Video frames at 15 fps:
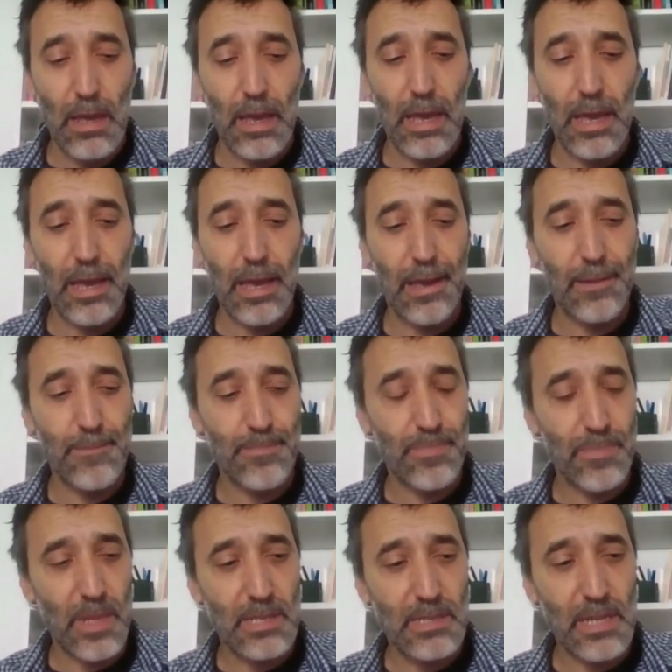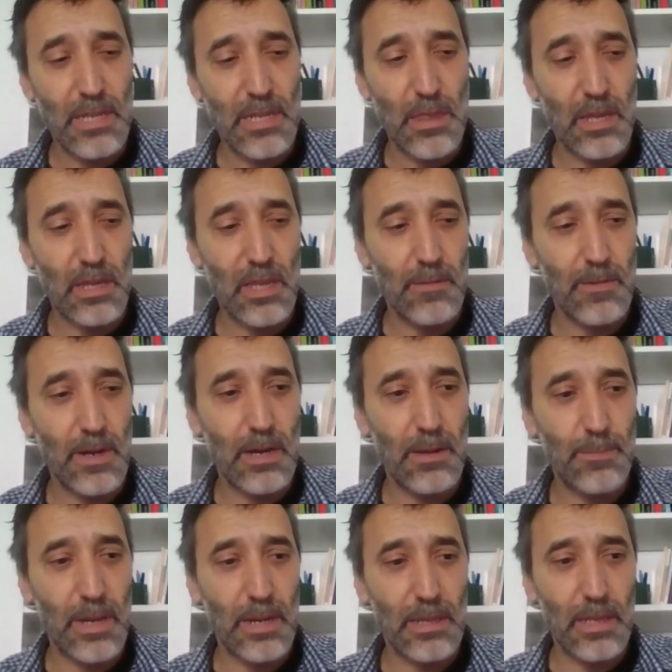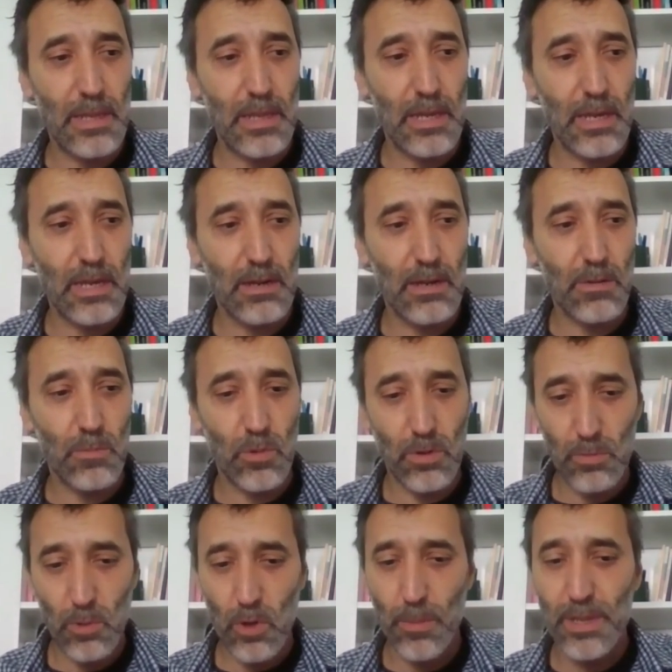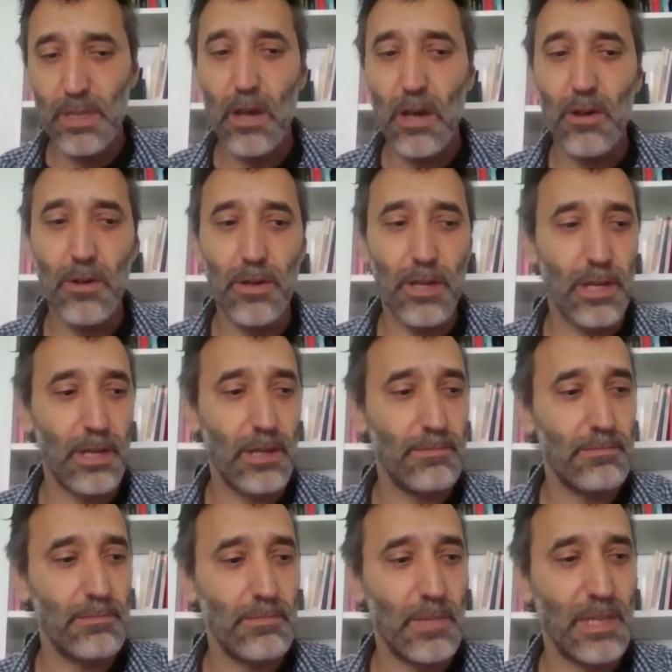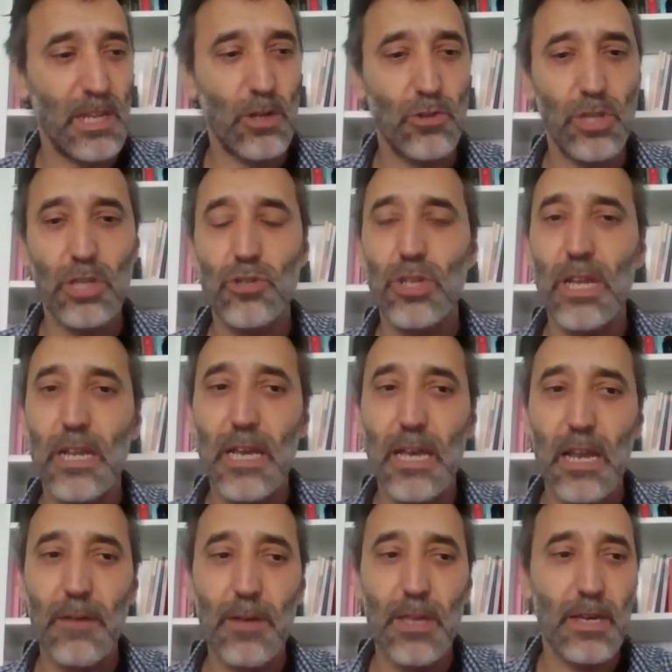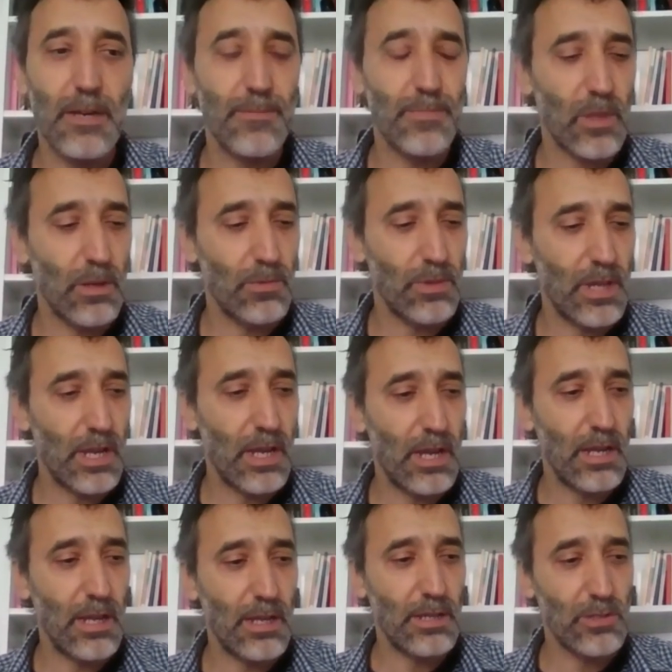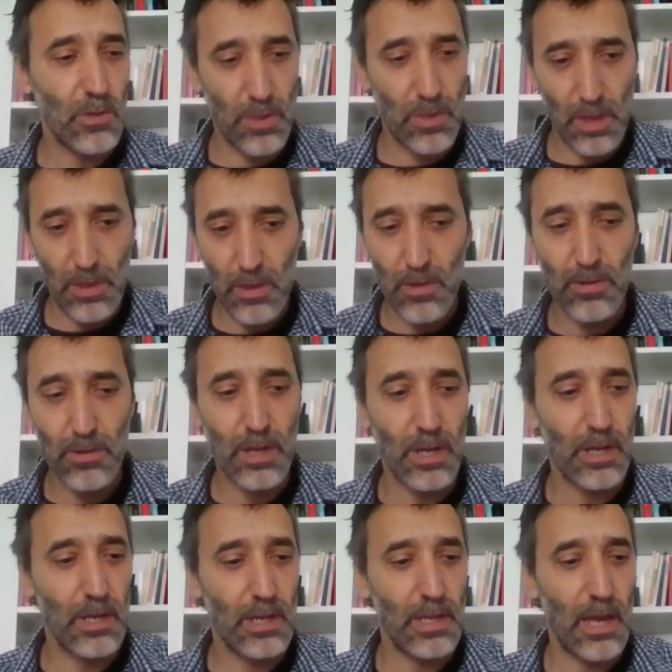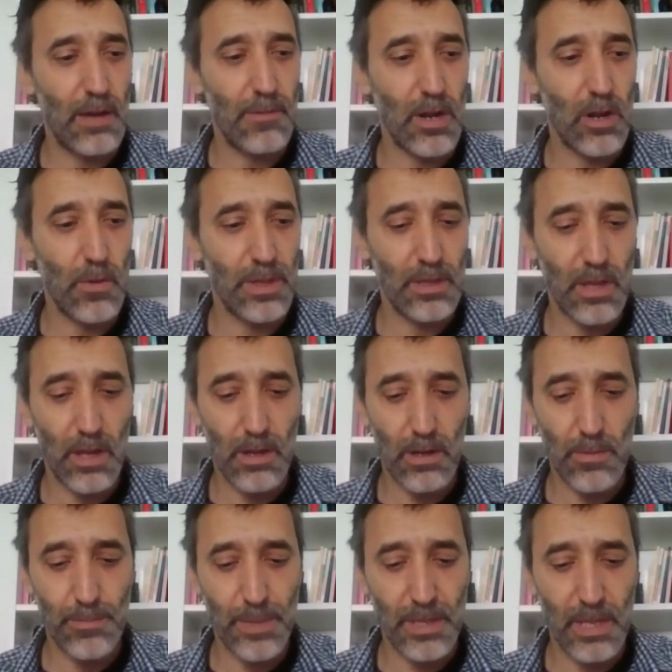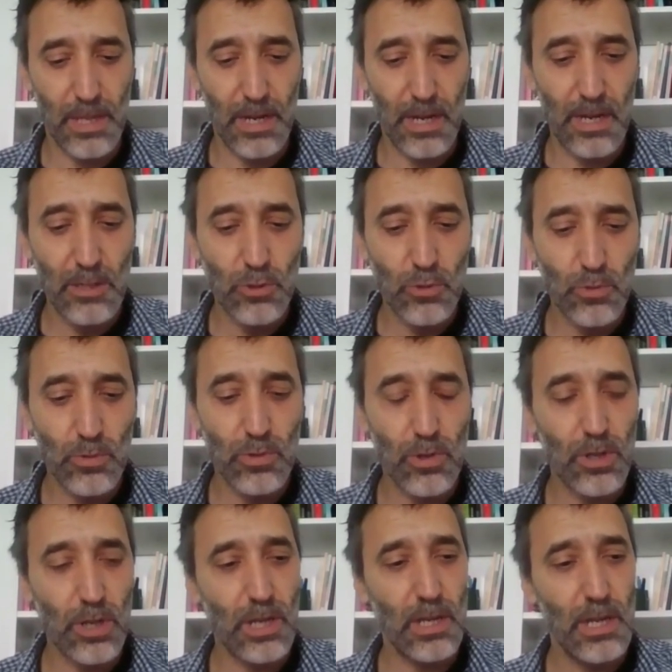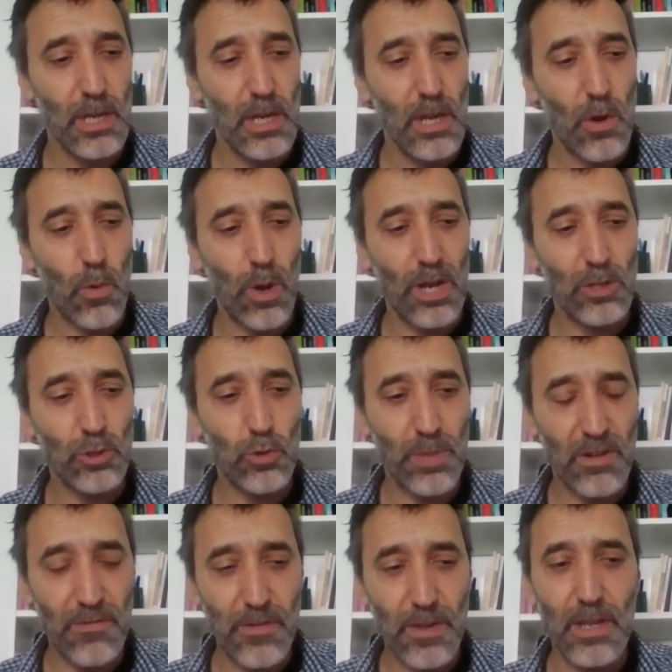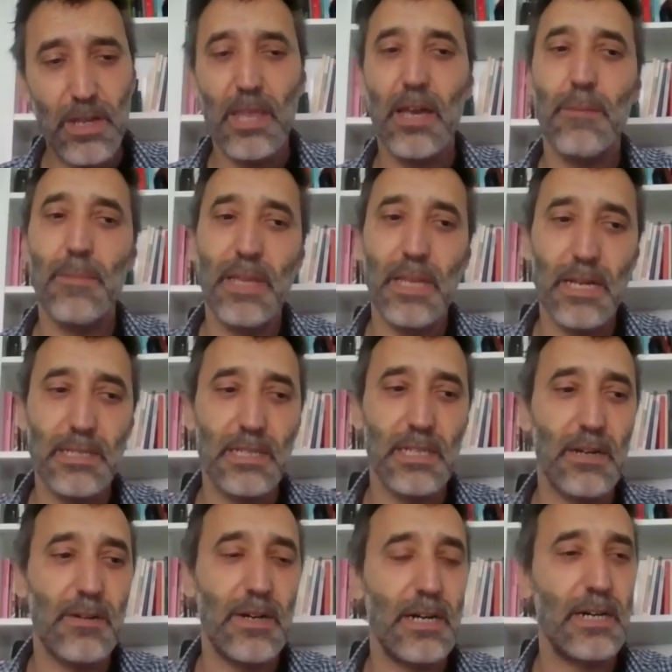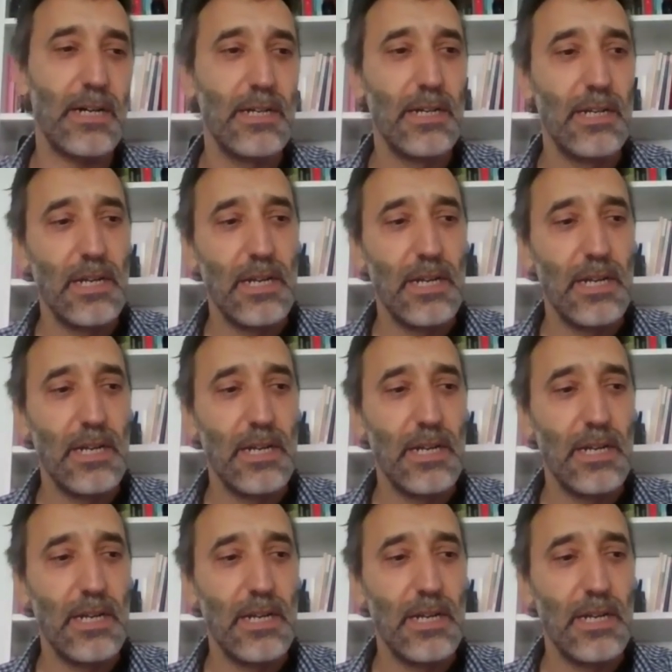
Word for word: Em, esta iniciativa parte de, como hemos comentado, en, el contexto de Elige la Vida, una asociación que ya habrá comentado compañera Asun, ¿no? Y cuál es su perfil, de qué manera se trabaja.